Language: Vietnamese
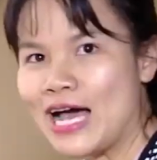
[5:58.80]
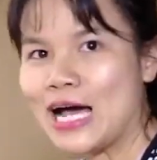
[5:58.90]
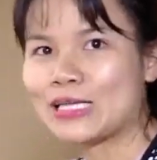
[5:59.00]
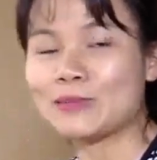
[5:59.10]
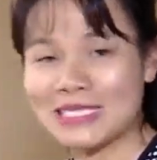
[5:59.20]

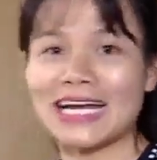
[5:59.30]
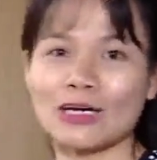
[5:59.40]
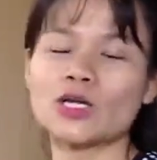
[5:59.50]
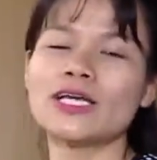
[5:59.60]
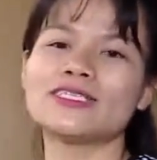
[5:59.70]
và thậm chí
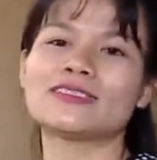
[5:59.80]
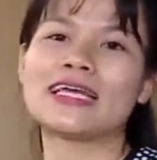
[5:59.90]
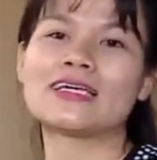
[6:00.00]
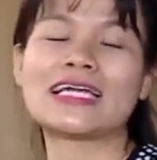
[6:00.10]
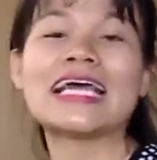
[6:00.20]
là có thể
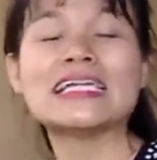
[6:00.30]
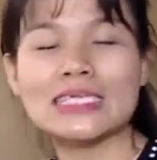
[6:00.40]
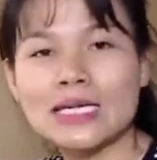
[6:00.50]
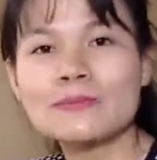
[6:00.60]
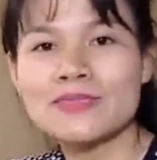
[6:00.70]
trở thành à, đại
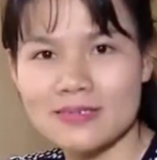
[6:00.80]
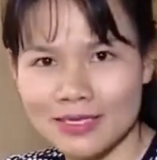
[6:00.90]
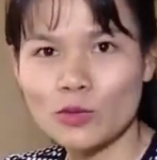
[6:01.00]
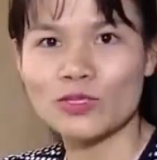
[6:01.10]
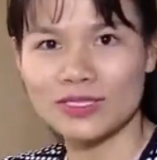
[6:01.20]
lý cấp
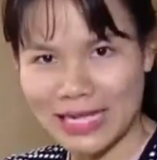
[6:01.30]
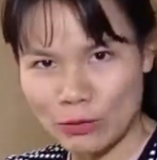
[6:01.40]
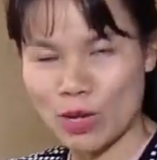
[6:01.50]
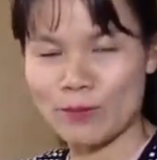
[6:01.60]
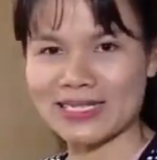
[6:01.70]
dưới của những
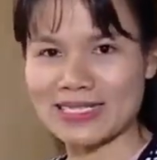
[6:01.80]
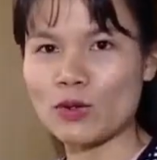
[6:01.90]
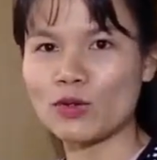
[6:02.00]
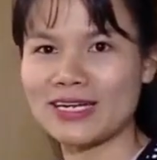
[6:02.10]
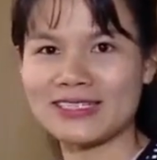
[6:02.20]
tài khoản mạng
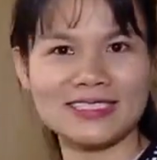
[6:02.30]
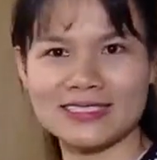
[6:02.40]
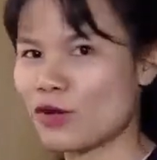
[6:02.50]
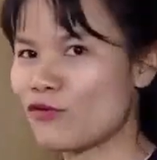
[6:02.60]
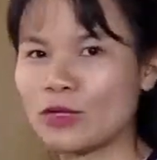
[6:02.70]
xã hội này
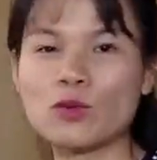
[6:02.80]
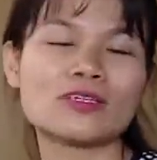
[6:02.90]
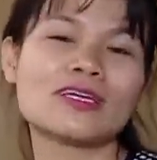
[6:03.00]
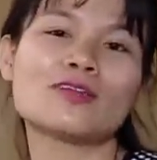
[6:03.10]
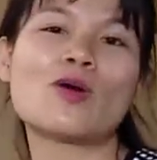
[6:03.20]
chỉ sau vài
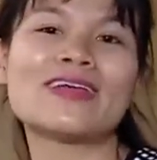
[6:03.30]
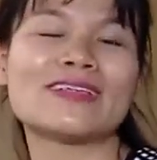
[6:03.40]
cuộc điện